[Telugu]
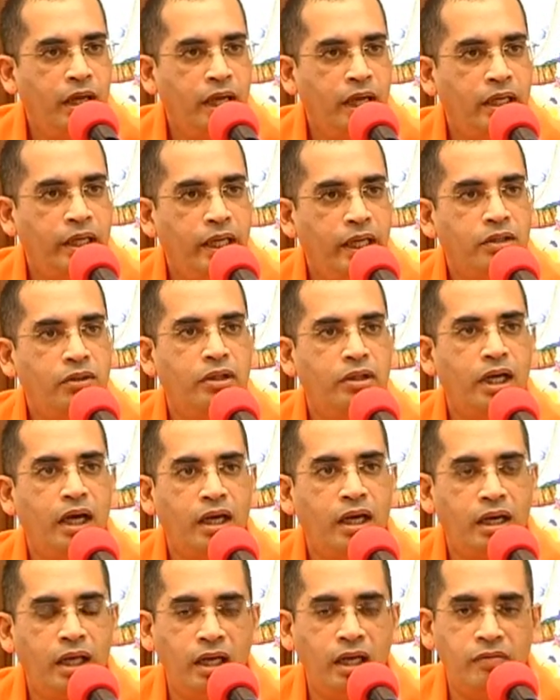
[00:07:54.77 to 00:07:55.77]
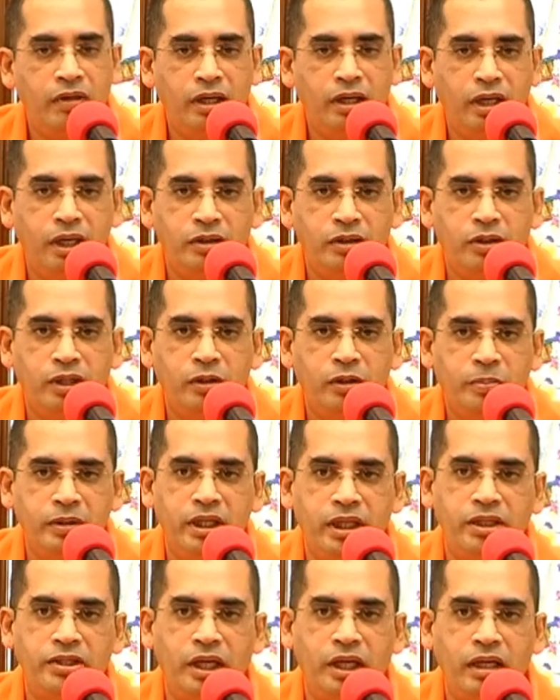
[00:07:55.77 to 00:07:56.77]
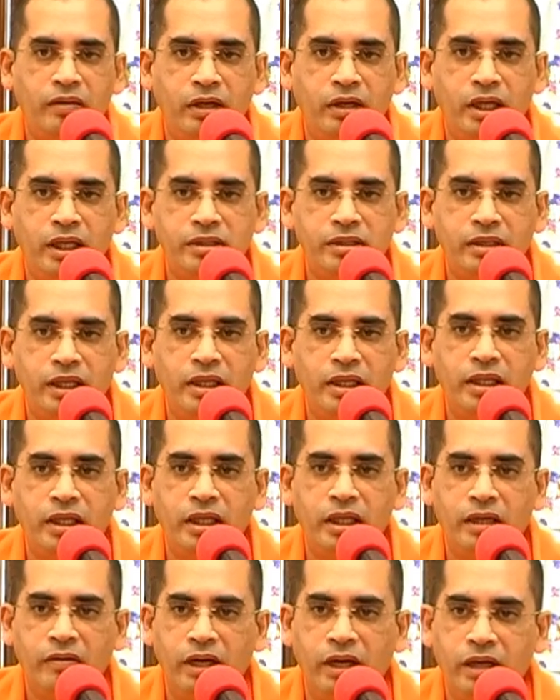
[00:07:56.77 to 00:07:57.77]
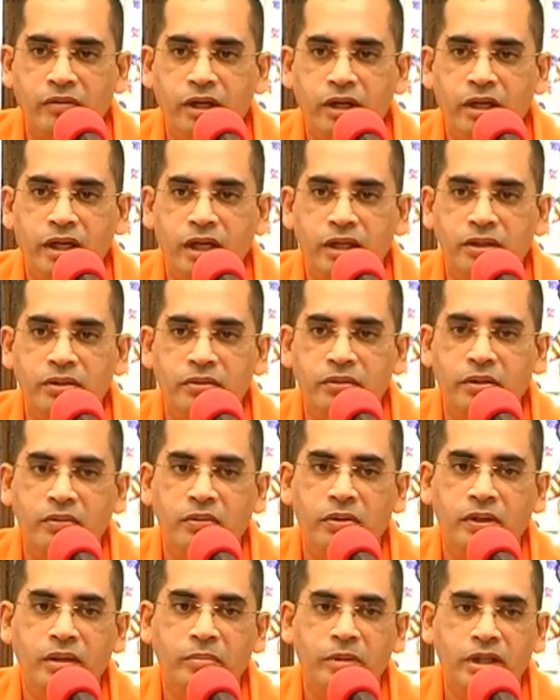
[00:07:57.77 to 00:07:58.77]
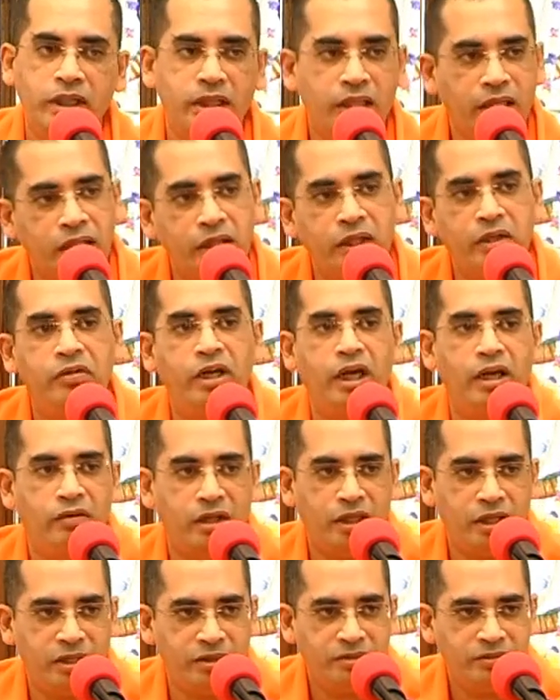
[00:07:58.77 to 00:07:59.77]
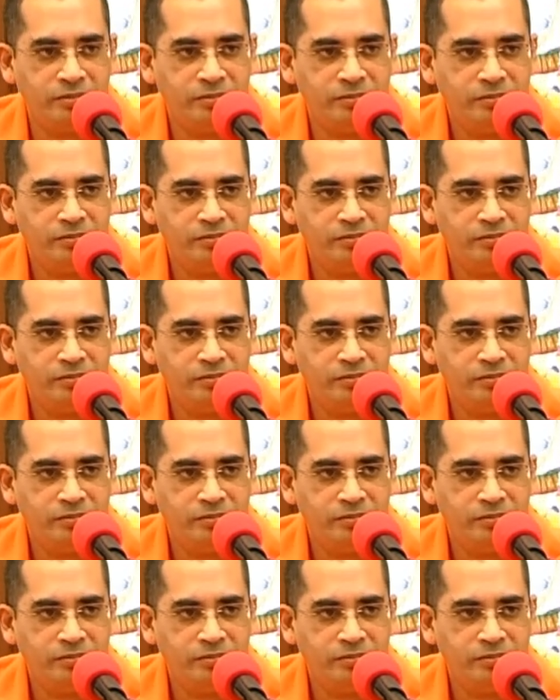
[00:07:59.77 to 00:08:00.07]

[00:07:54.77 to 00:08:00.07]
ఆయన ఏదో కారణాల వల్ల కొన్ని ఉపదేశాల వల్ల స్త్రీల దగ్గరికి వెళ్ళేవారు కాదు హోలీ మదర్ దగ్గరికి వెళ్ళేవారు కాదు